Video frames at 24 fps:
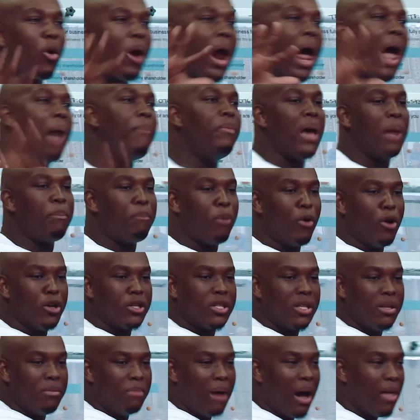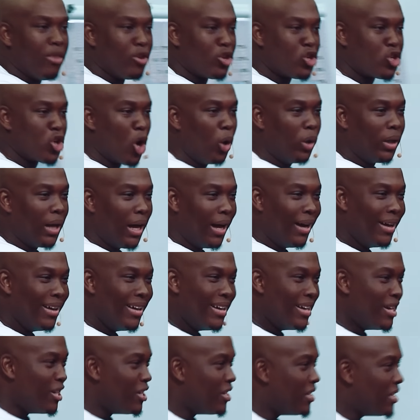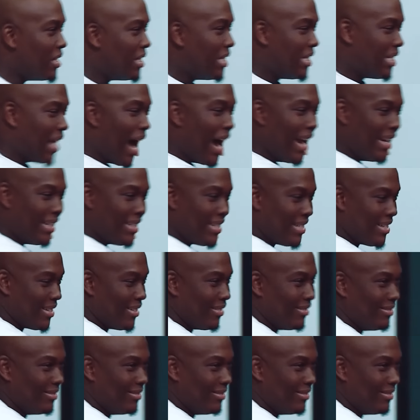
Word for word: que vous attrapiez cette personne par l'épaule. serrez.